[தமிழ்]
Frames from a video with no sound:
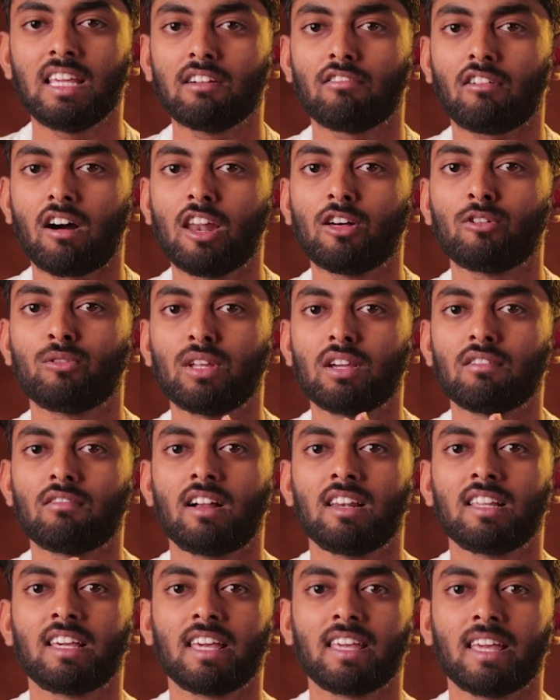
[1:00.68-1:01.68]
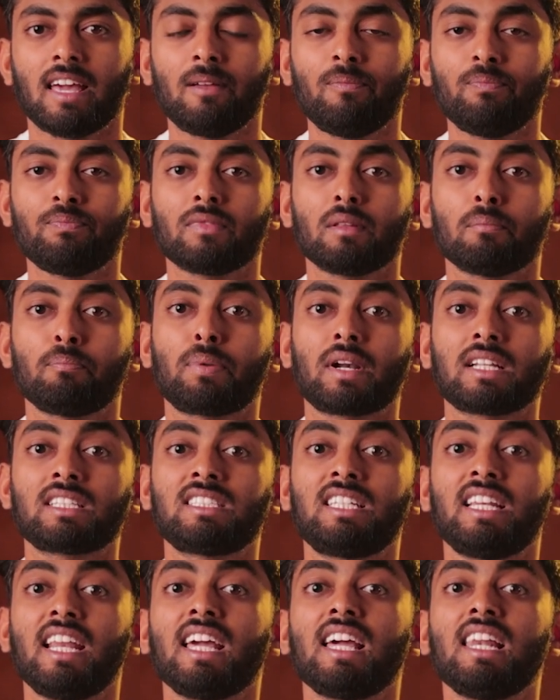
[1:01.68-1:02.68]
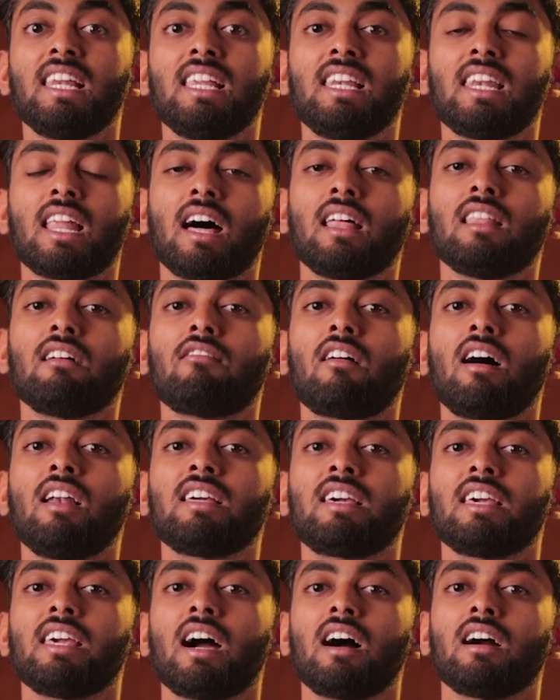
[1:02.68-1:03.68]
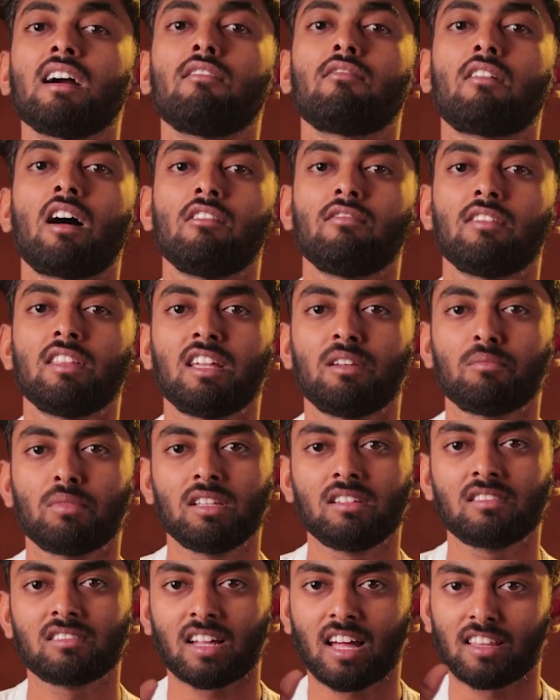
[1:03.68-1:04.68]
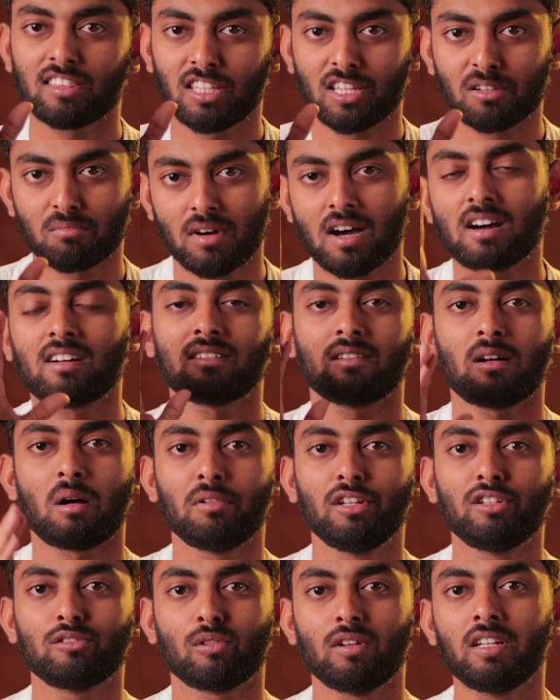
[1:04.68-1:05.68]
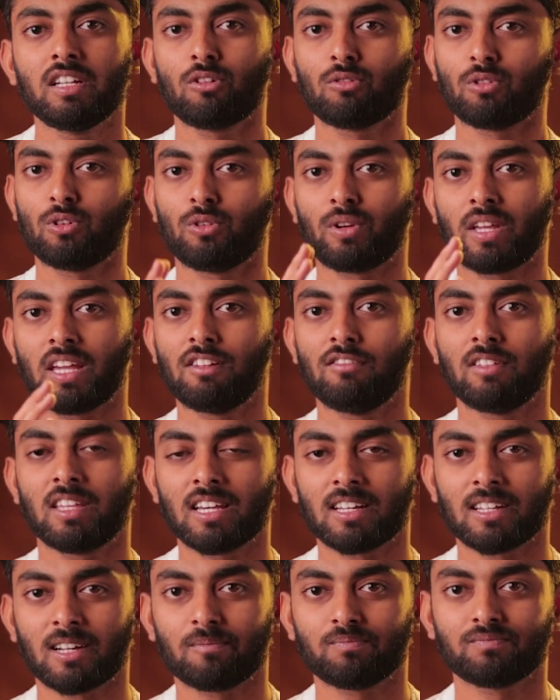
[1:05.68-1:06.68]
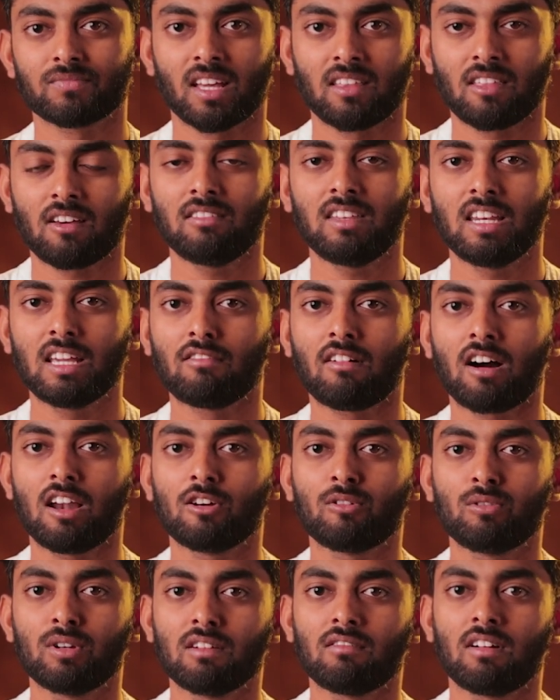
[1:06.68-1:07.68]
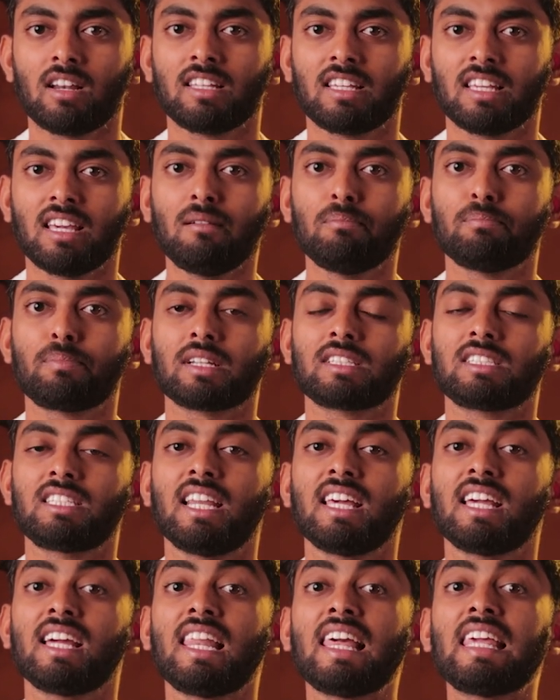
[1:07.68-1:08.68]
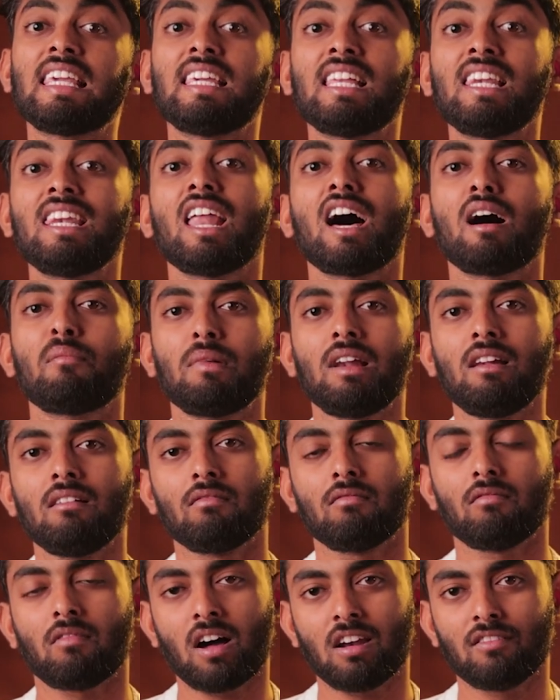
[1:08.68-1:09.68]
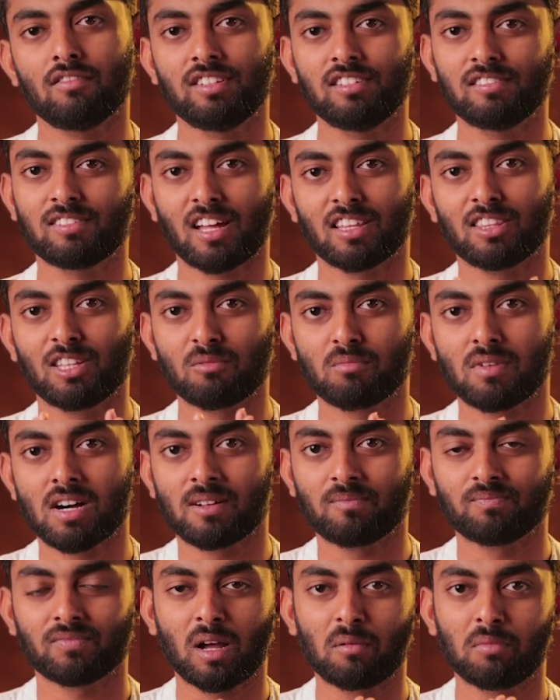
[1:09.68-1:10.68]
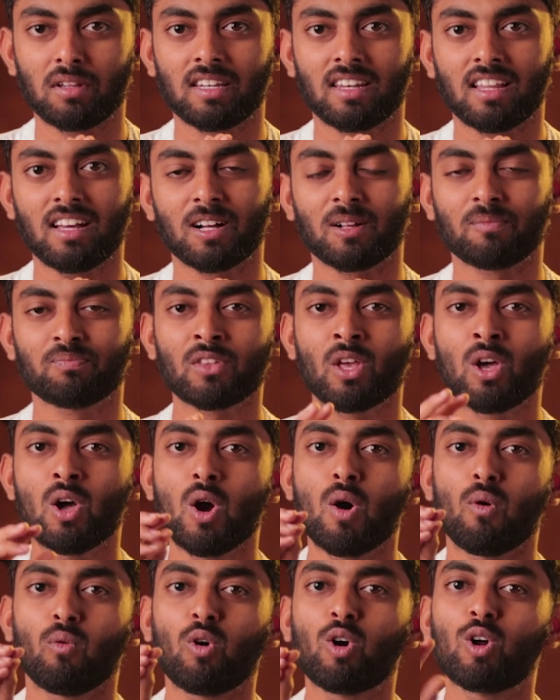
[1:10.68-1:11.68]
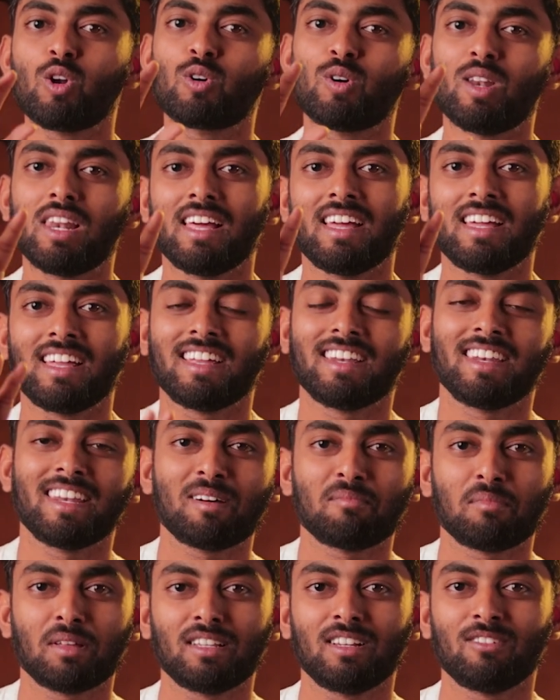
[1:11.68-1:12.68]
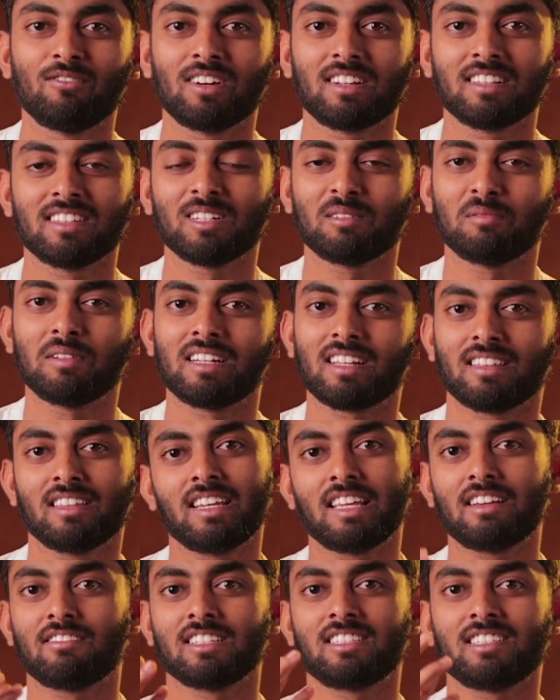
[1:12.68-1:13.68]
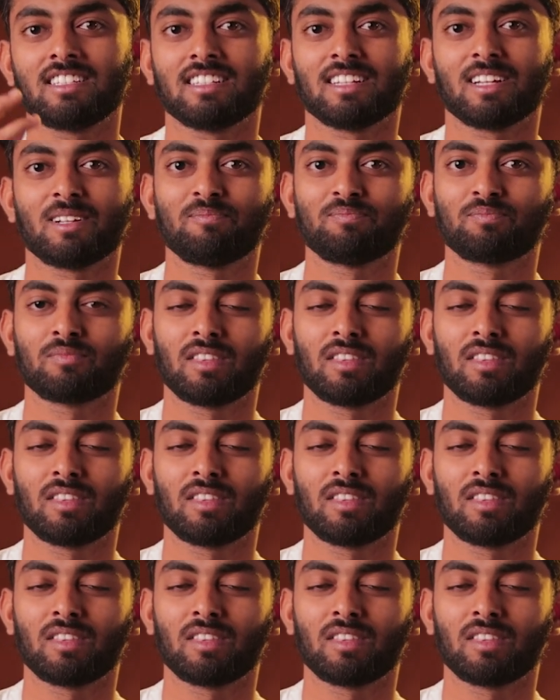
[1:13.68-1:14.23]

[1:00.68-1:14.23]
நீங்கள் வாழக்கூடிய வாழ்க்கையை பிரச்சனைகள் இல்லாத வாழ்க்கையாக வாழ்வது என்பது சாத்தியமா அப்படின்னு சொல்லி நான் உங்களை ஒரு கேள்வி கேட்குறேன் அதாவது நீங்கள் வாழக்கூடிய வாழ்க்கையை பிரச்சனைகளே இல்லாமல் வாழ்வது சாத்தியமா அப்படின்னா உங்களுக்குள்ள என்ன பதில் வருது அப்படின்றத நீங்கள் வச்சுக்கோங்க